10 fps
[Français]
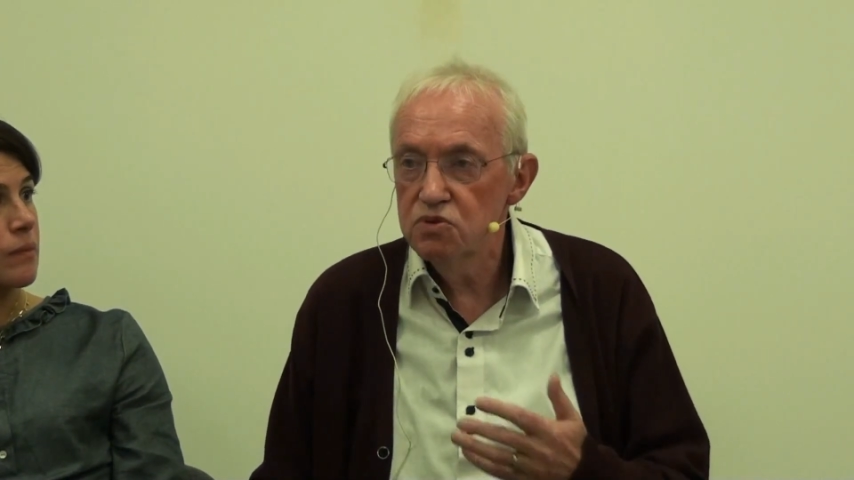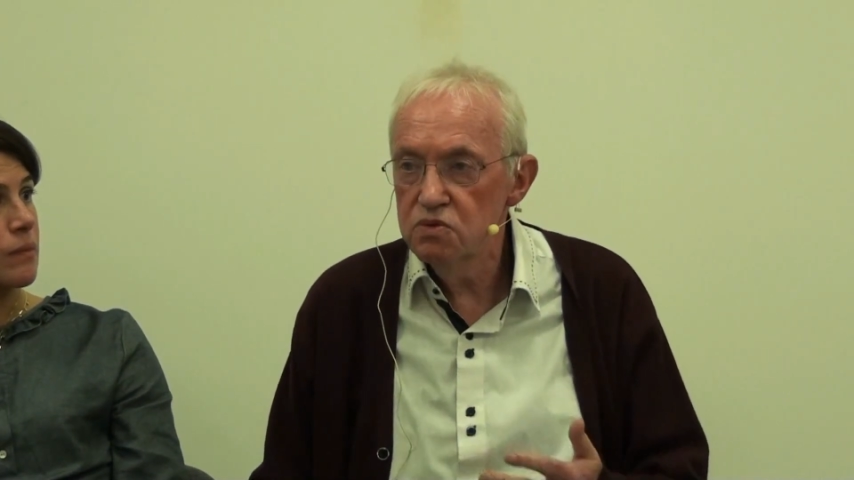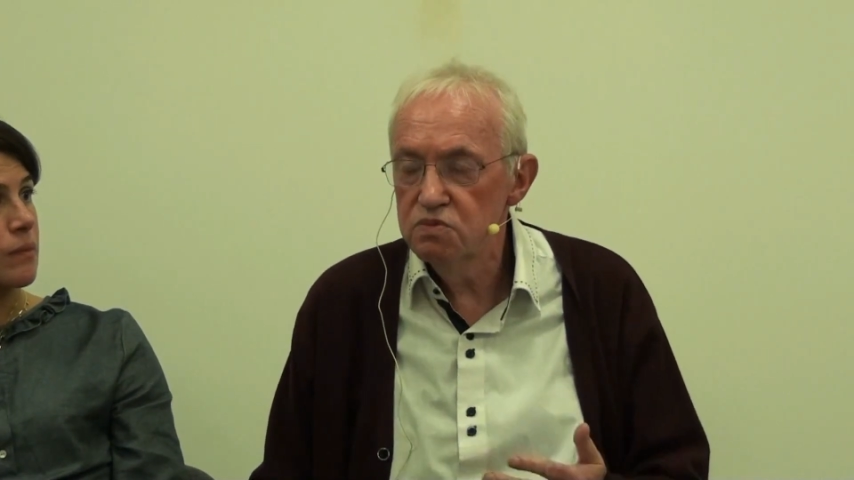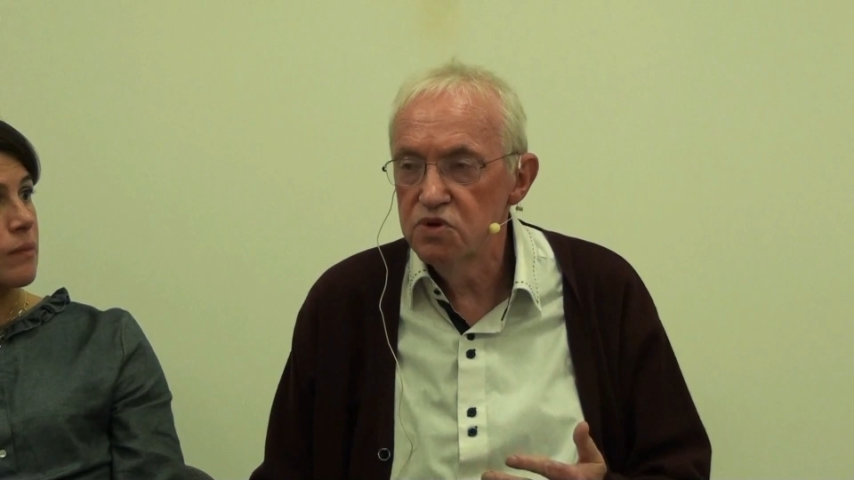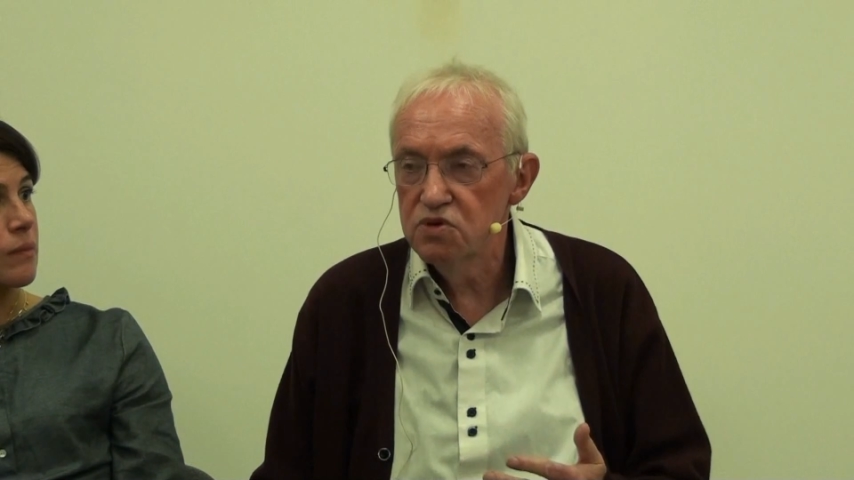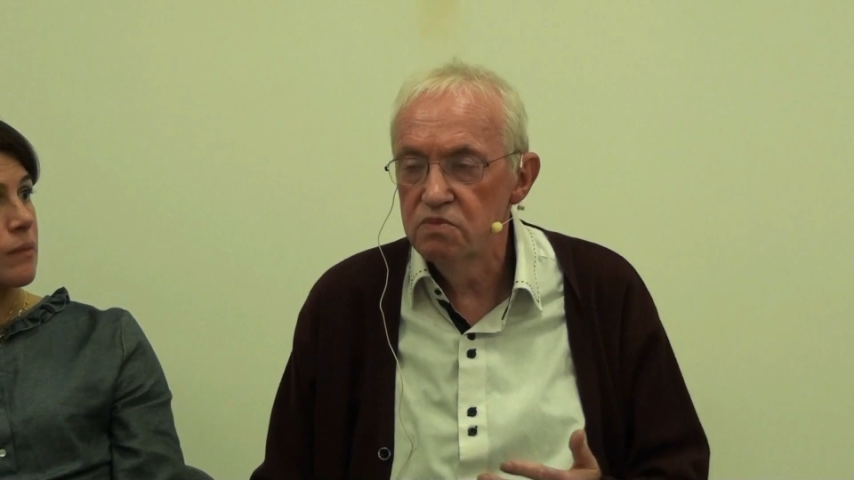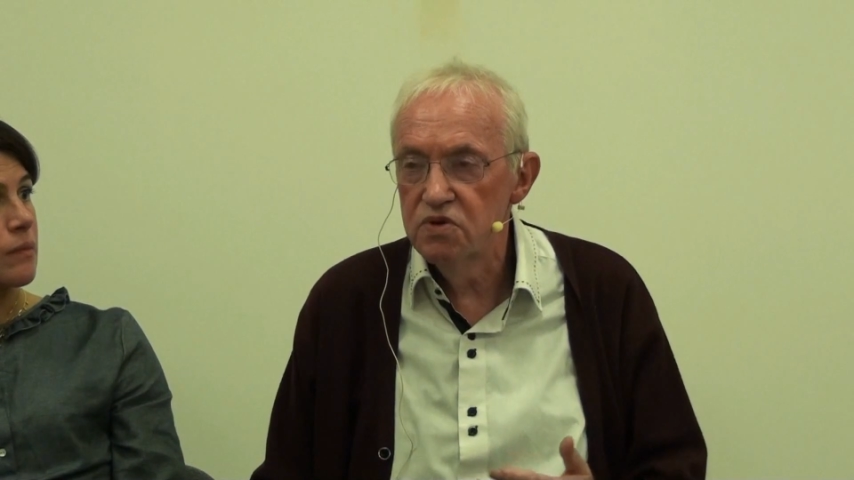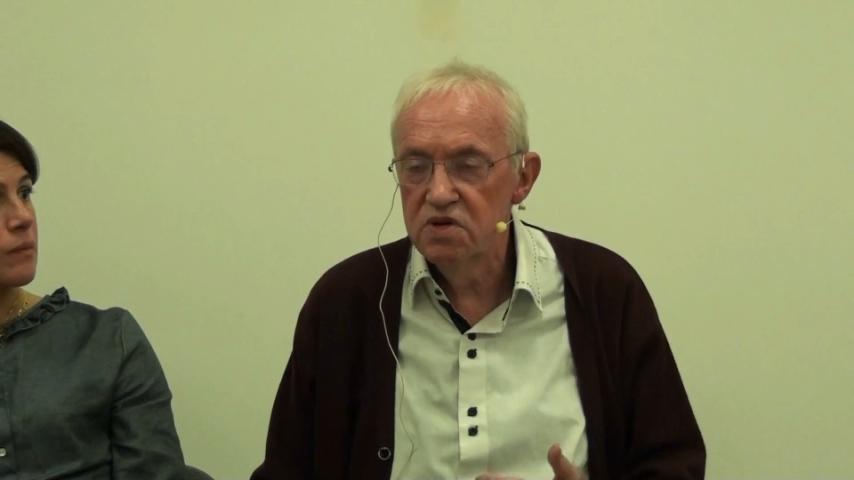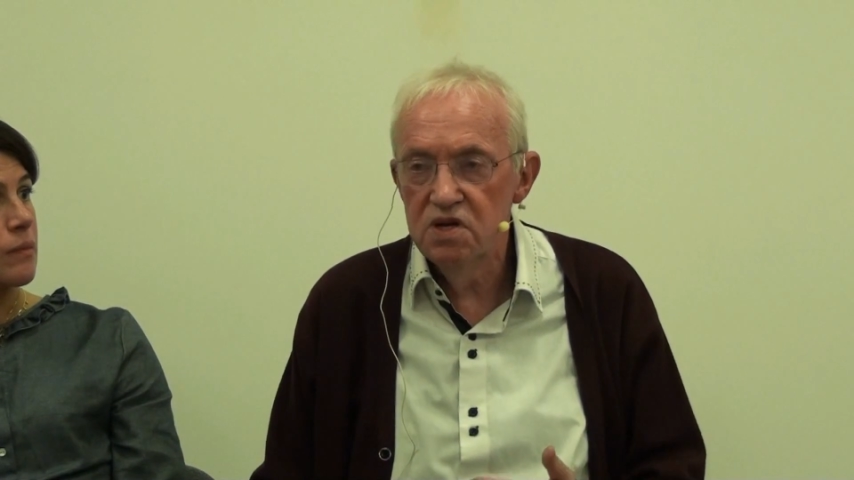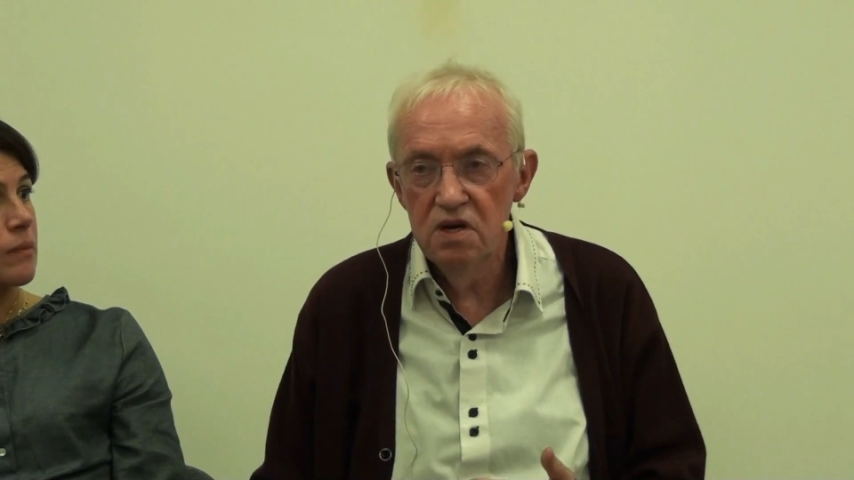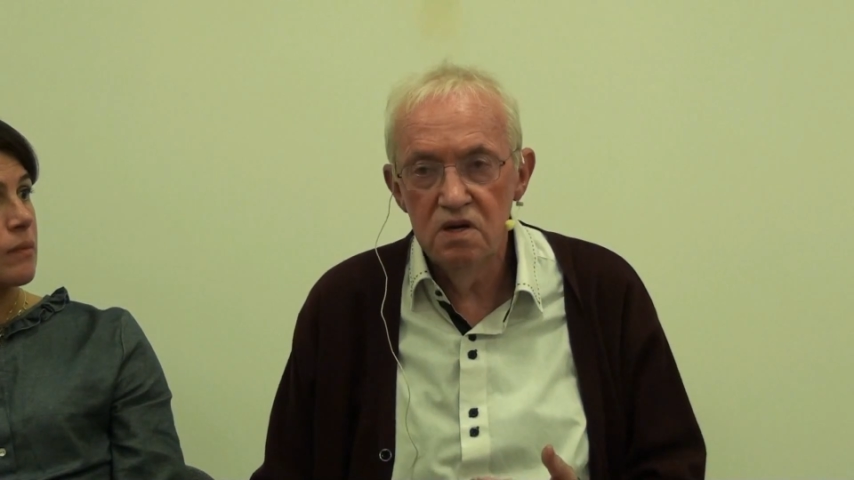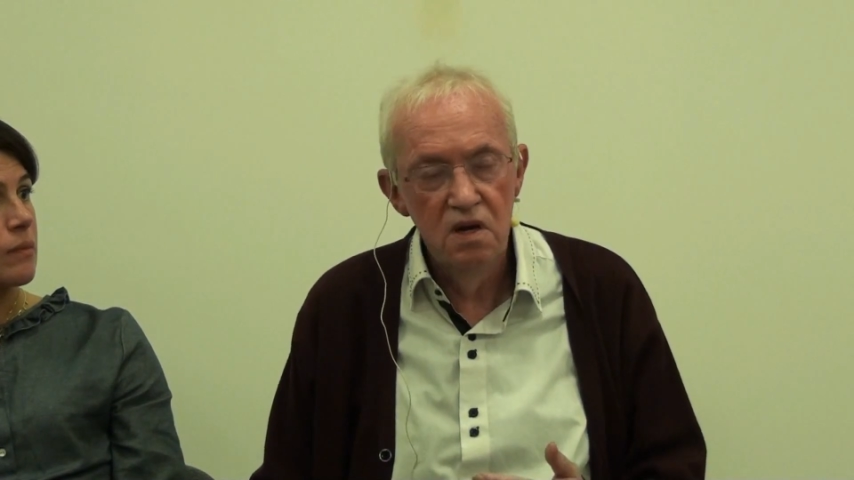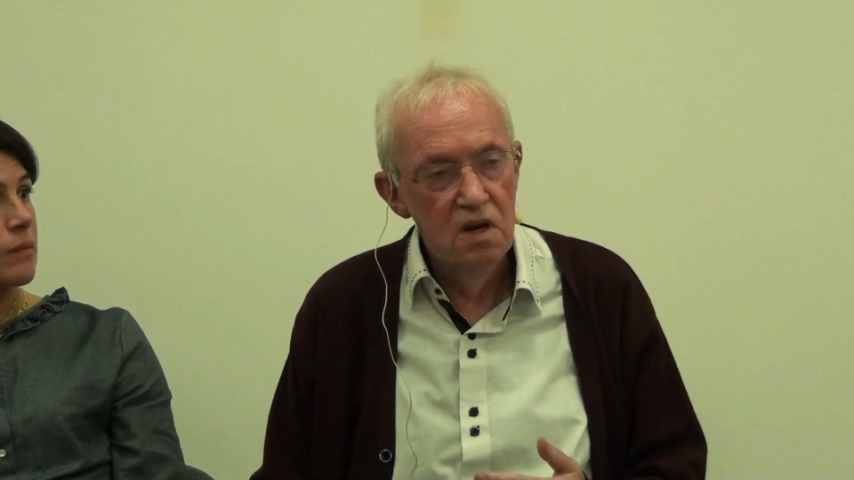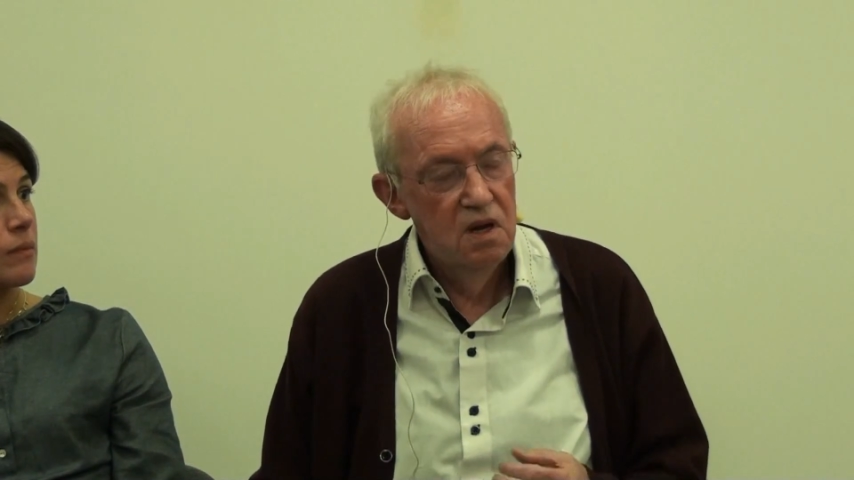chose, me semble-t-il,